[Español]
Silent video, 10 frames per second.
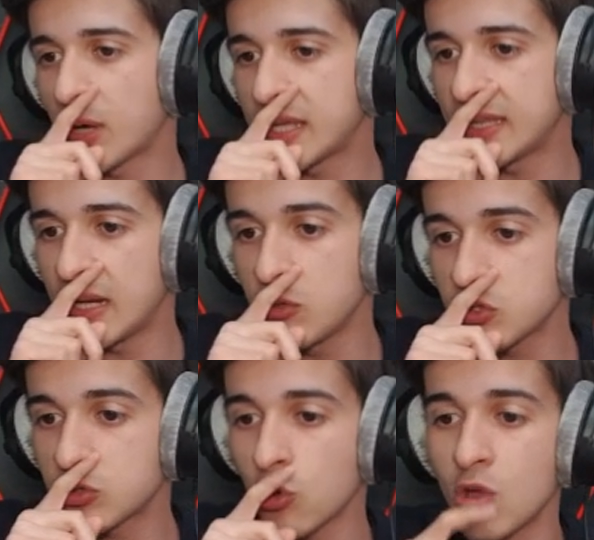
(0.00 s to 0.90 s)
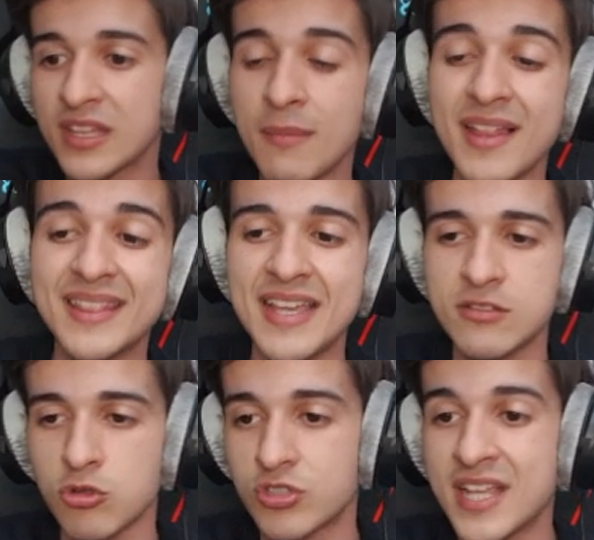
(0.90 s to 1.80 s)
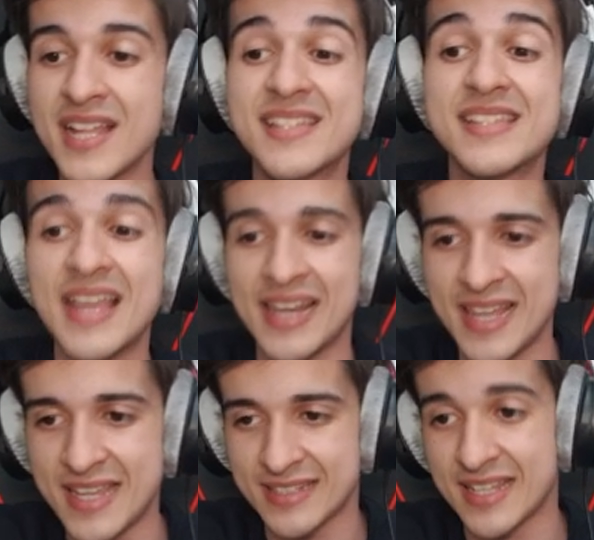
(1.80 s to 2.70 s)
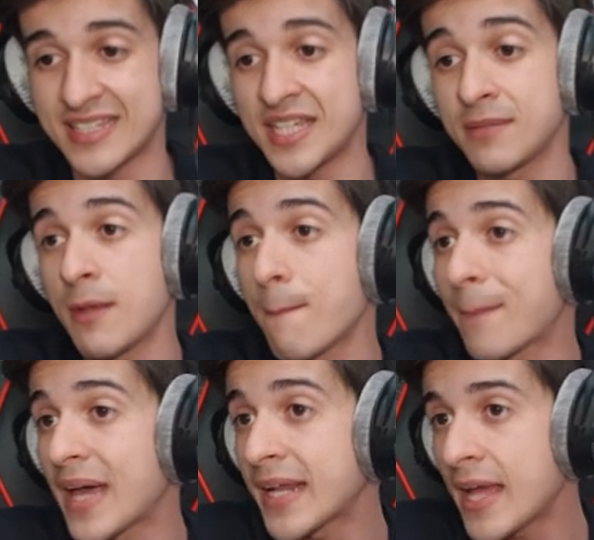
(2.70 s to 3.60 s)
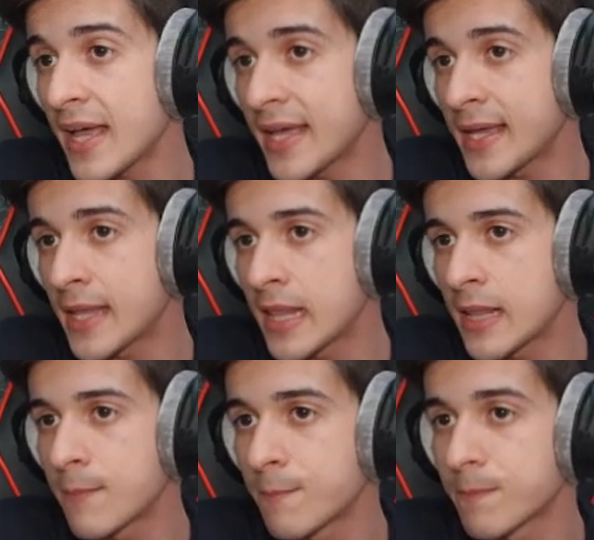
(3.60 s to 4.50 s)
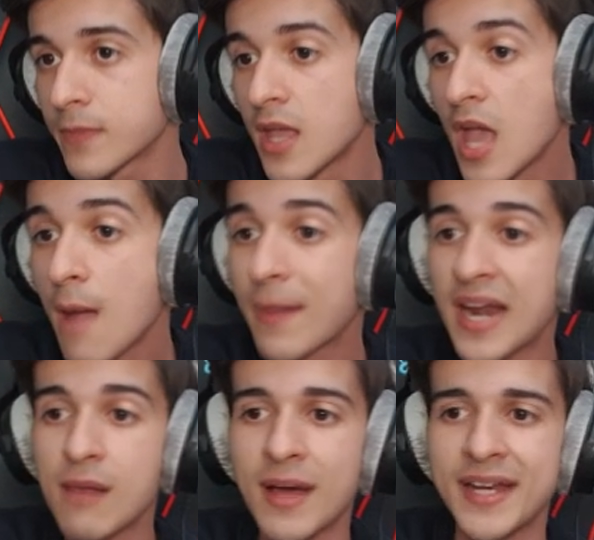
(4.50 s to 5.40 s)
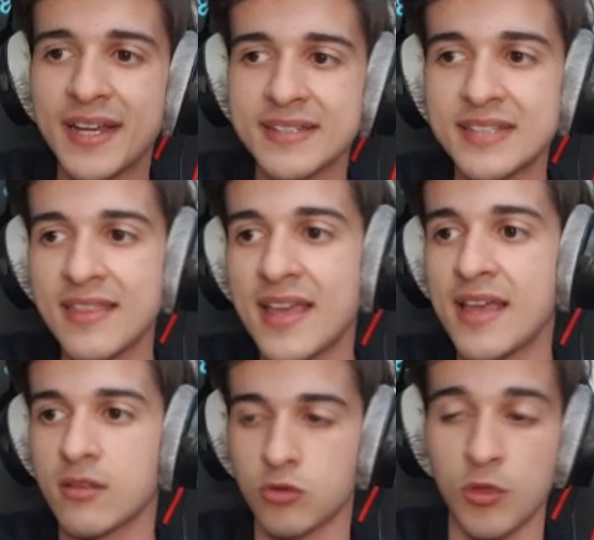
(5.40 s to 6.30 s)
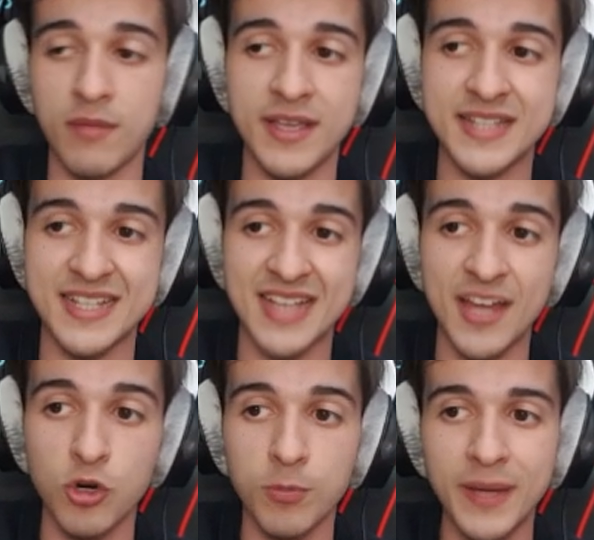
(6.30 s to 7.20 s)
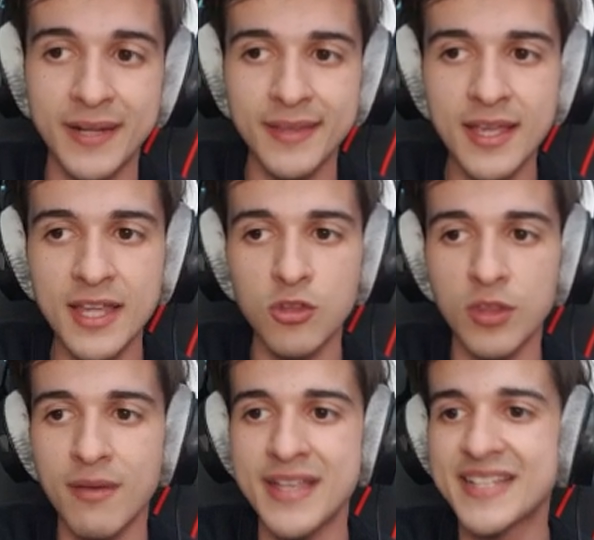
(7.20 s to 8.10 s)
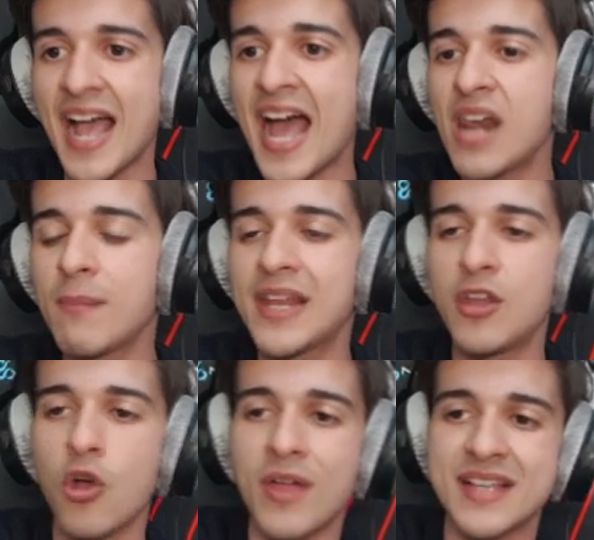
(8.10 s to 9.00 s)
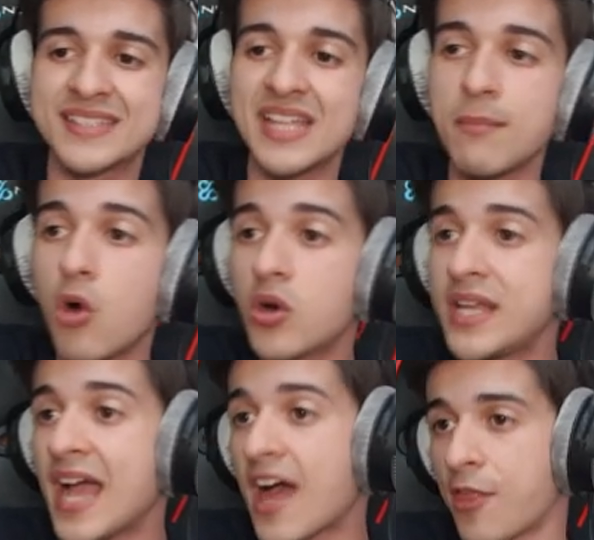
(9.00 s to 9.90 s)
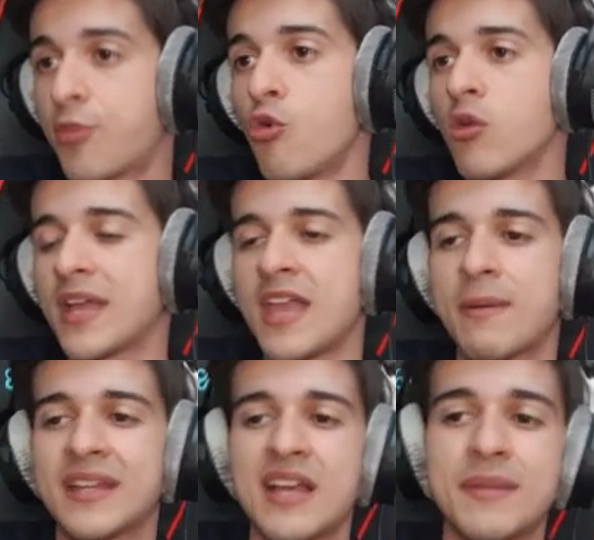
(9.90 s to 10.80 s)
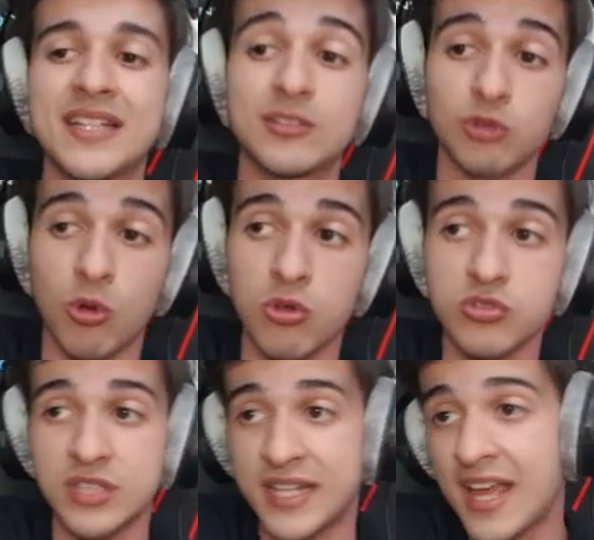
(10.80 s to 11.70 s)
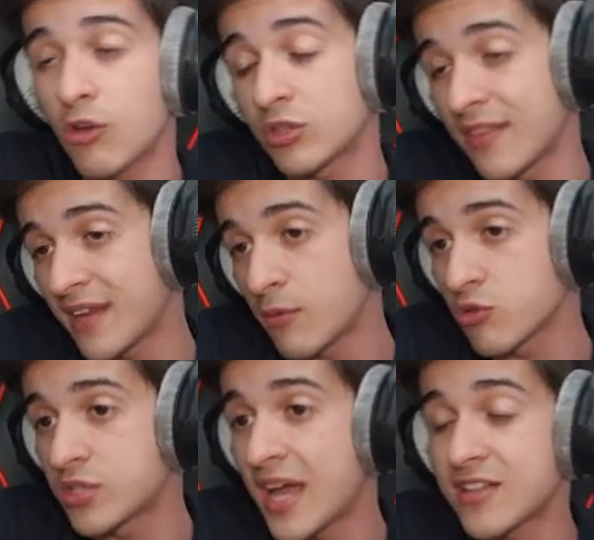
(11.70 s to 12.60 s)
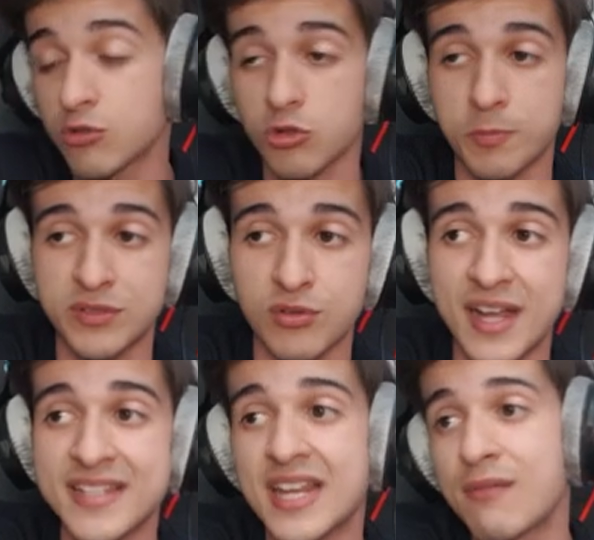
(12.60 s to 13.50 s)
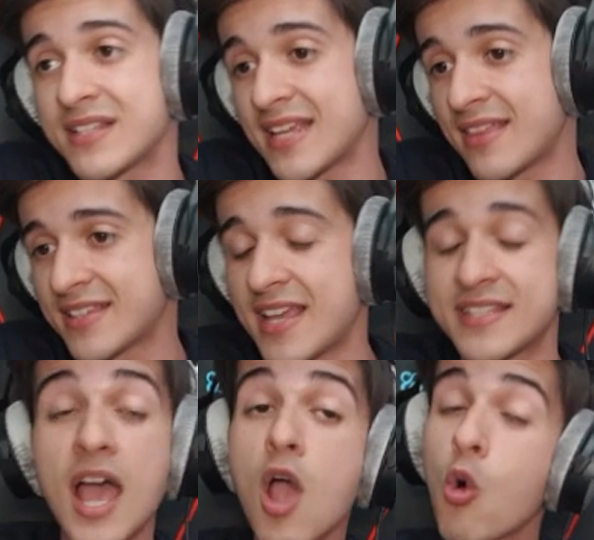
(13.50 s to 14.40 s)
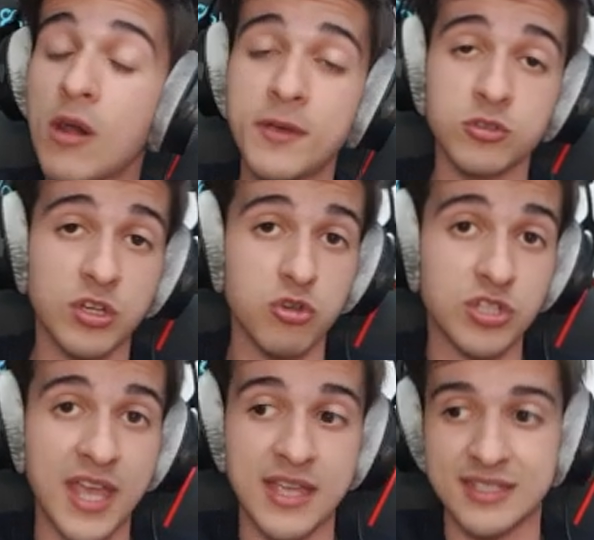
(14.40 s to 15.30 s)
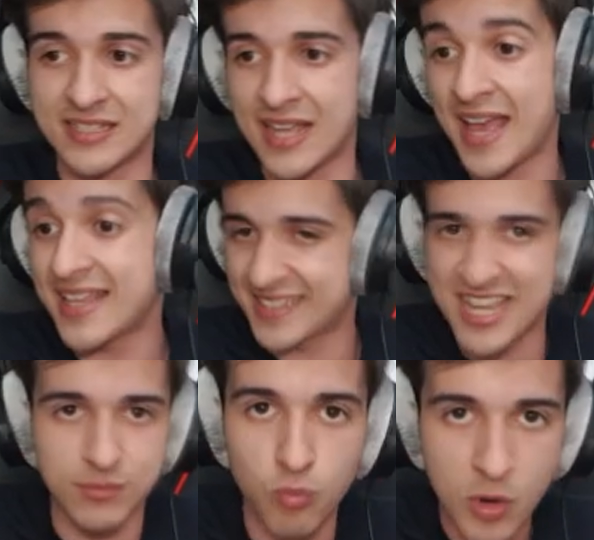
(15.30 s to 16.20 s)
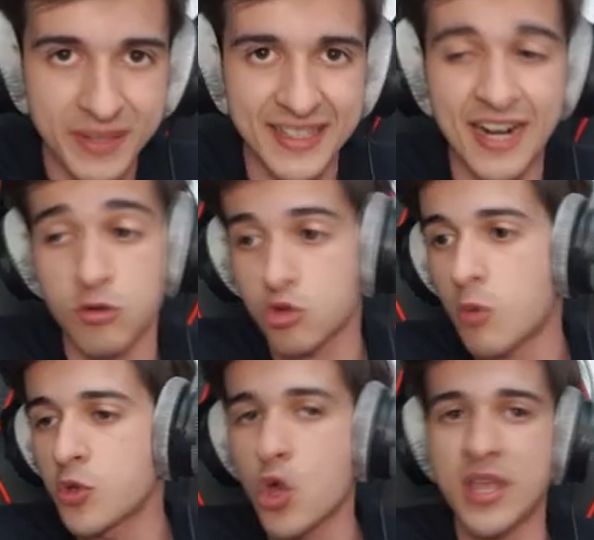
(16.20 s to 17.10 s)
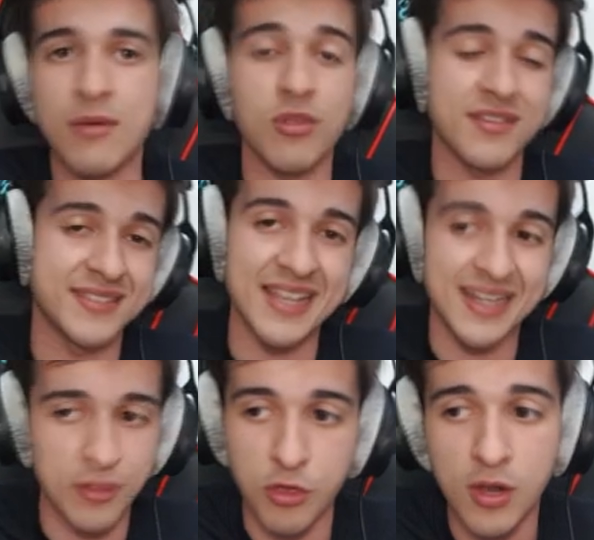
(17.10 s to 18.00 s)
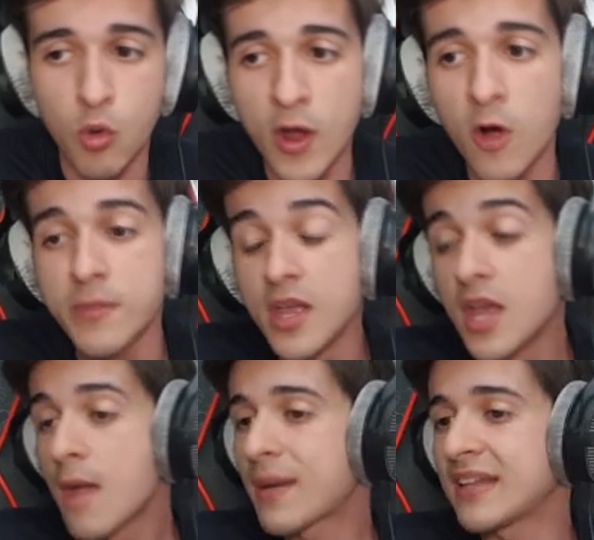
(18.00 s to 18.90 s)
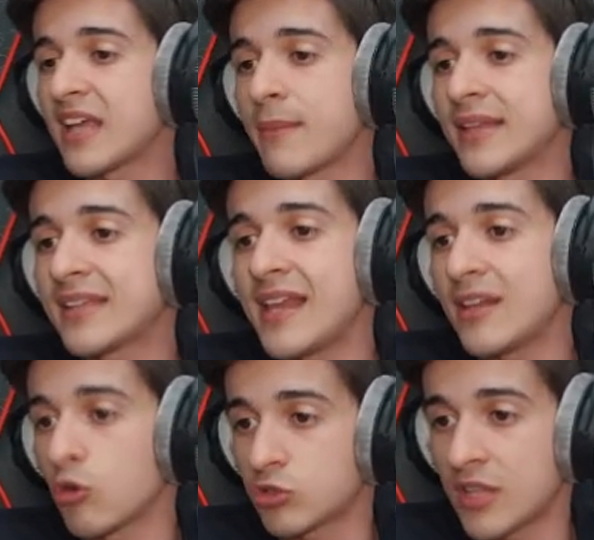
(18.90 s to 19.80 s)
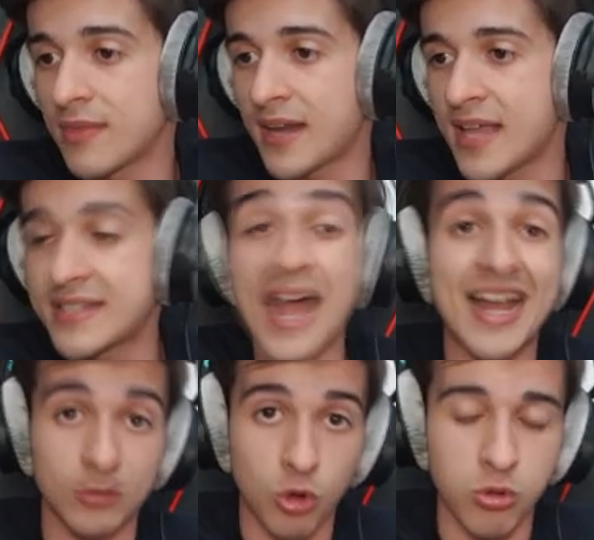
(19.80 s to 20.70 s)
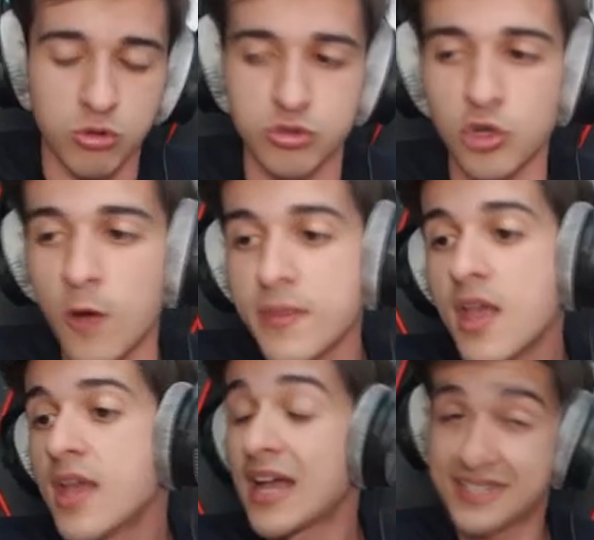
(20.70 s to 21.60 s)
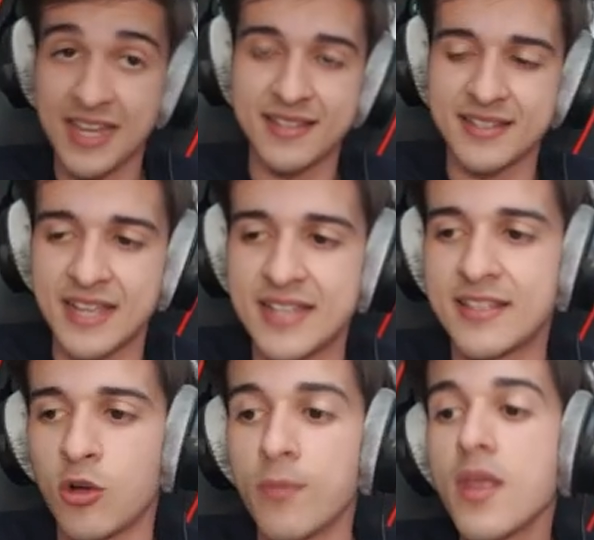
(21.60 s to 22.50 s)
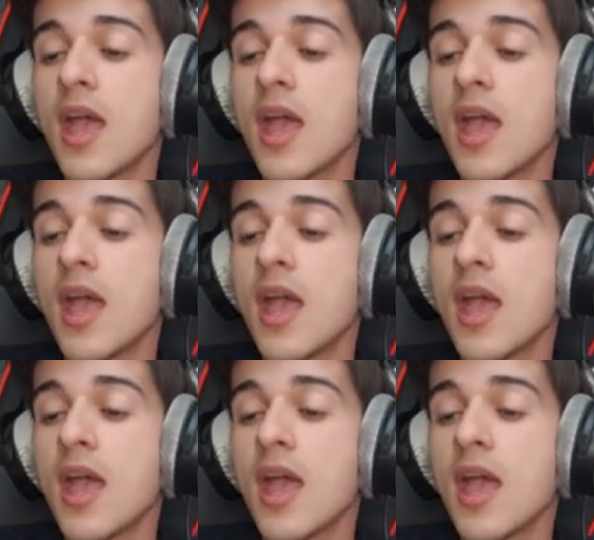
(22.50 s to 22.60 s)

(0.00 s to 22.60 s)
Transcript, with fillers: por aquí tenemos todo el tema de estos tickets de Liz que sirven para el para el banner este de donde veis a Scanor verde y donde veis al Meliodas Demoni azul, que ya prácticamente todos, diría, lo tendremos ya esos dos personajes a level 6 de 6, o al menos a los que seáis muy veteranos como yo que llevo desde el inicio del juego, prácticamente los tendréis a todos, ¿no? A 6 de 6, digo.